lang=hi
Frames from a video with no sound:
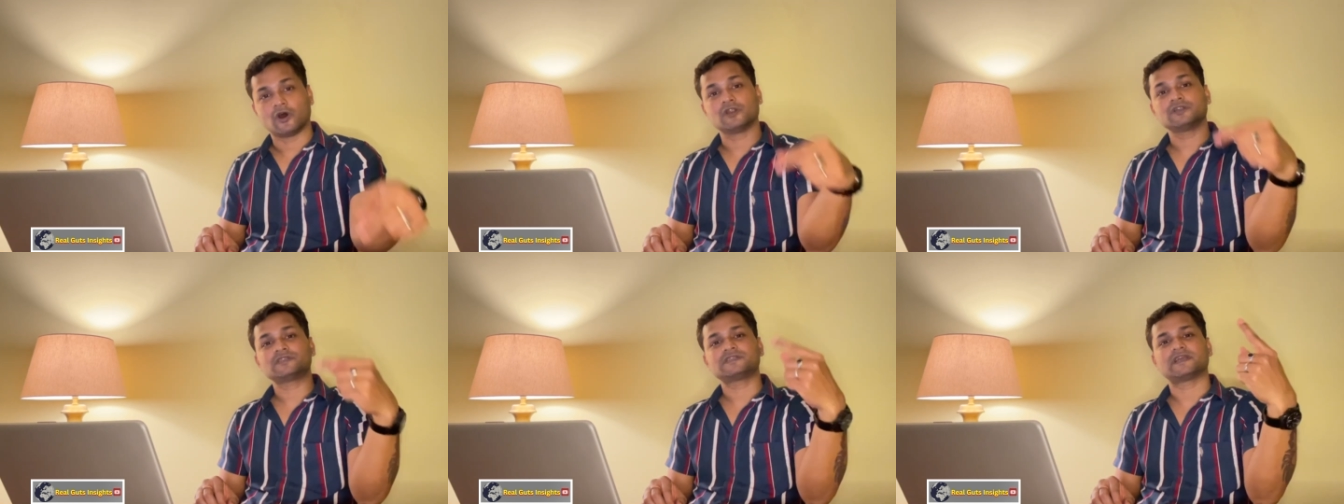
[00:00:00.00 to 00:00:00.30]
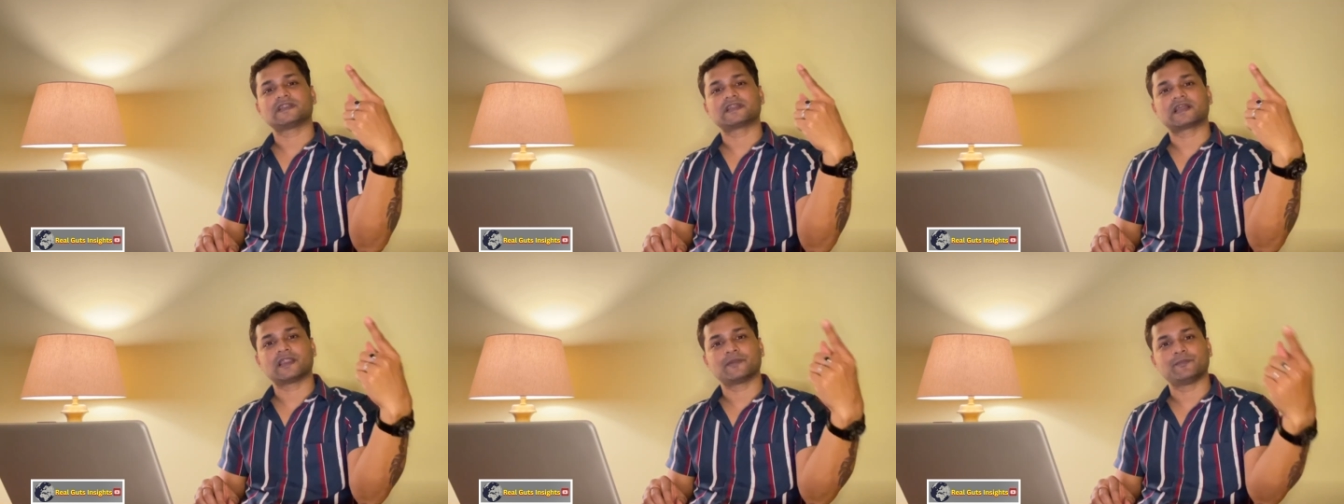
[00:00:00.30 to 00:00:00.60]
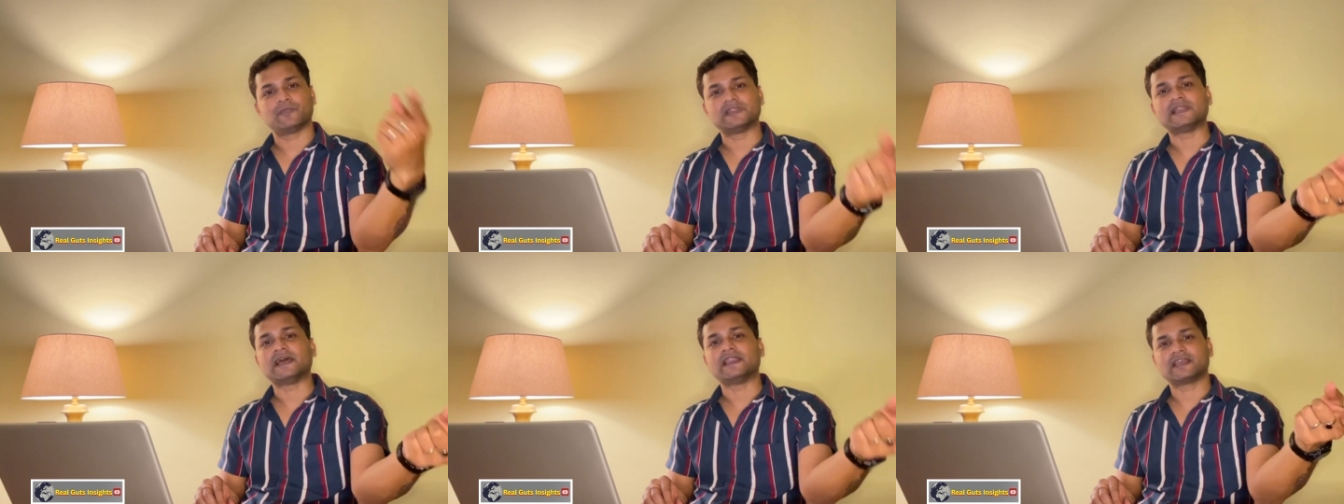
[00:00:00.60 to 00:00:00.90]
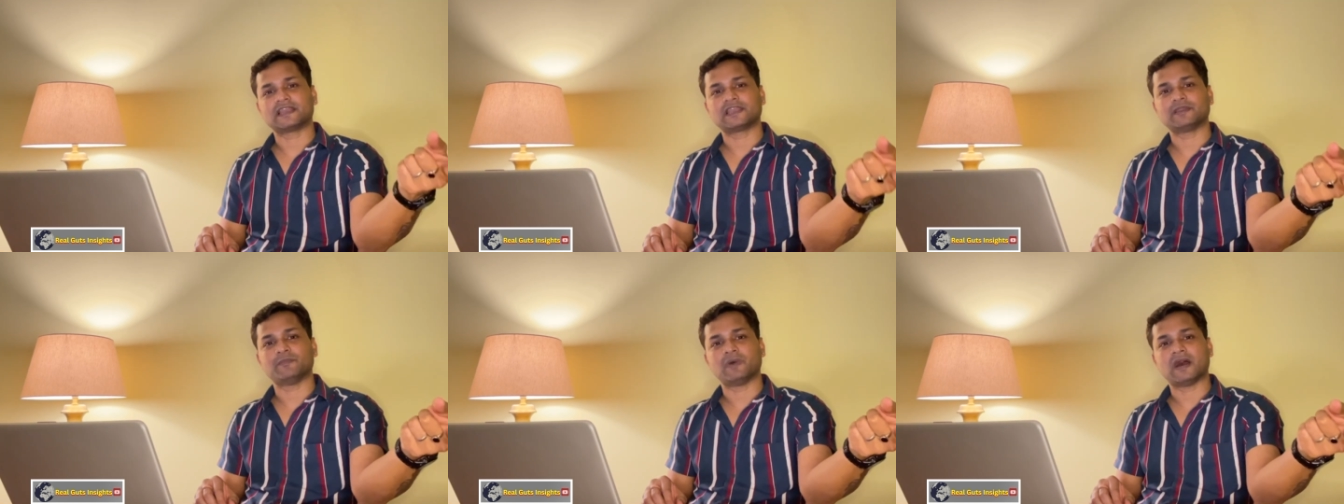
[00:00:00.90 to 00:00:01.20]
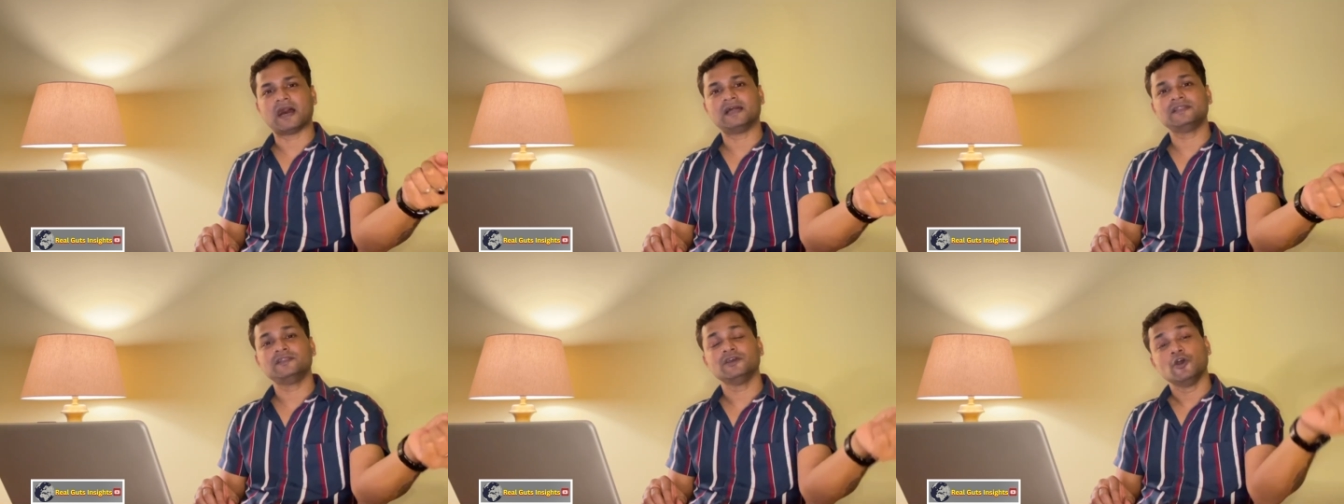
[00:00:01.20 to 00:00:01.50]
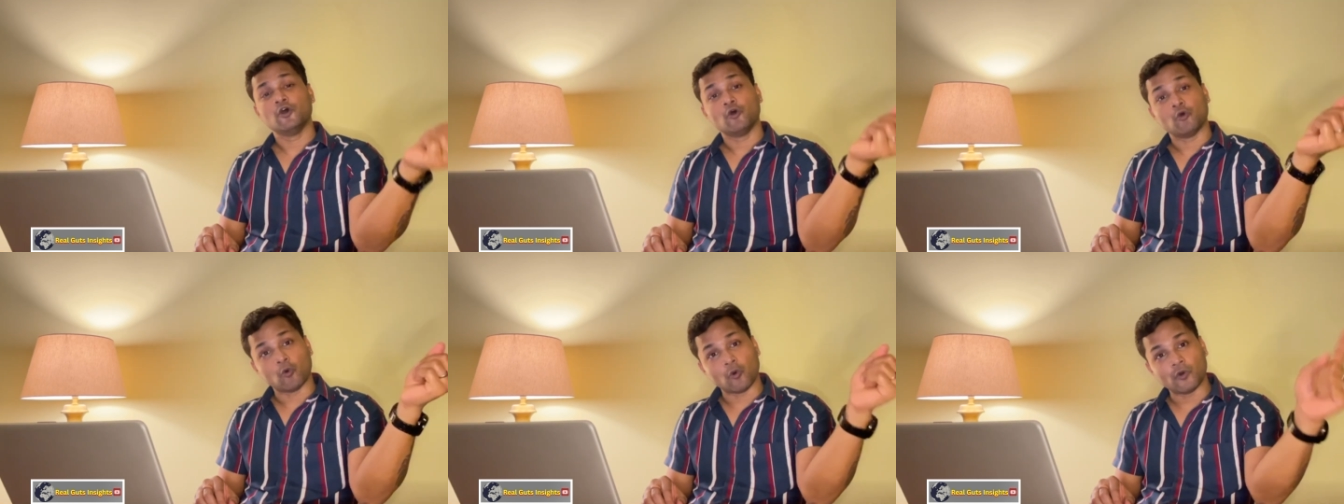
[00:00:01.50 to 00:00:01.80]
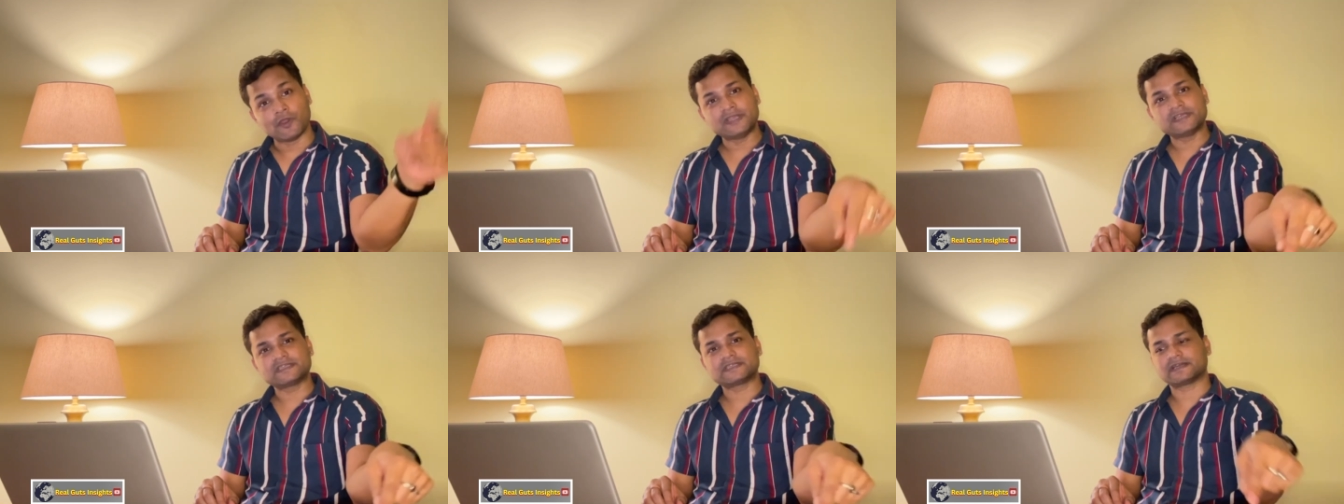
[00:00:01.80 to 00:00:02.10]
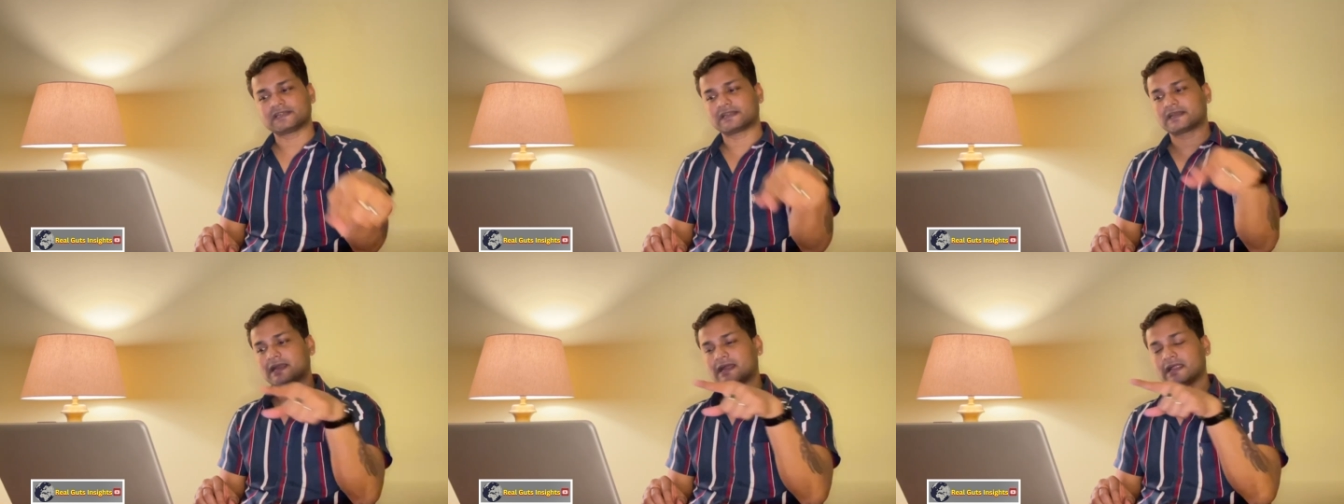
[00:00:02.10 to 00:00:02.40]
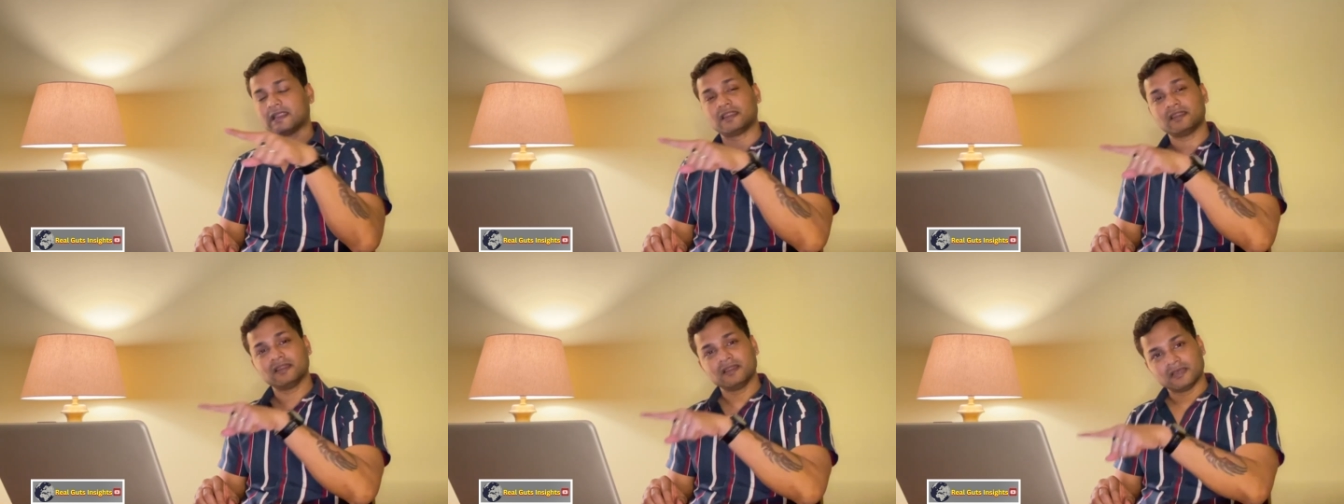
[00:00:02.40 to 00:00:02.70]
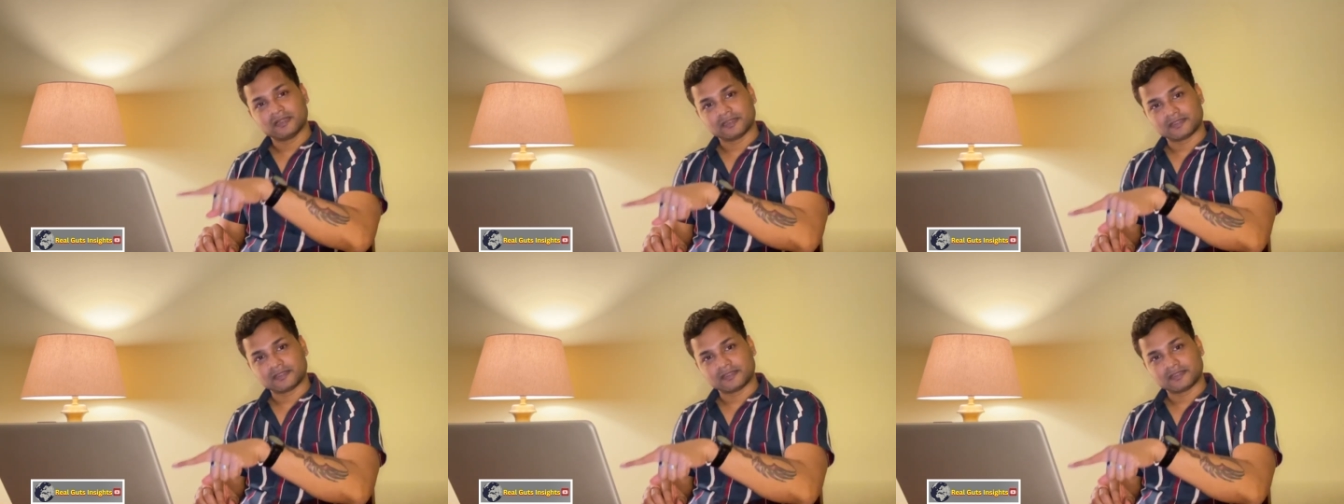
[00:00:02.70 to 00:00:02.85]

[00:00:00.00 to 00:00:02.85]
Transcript: और सरकार बनाने के बाद वही सरकार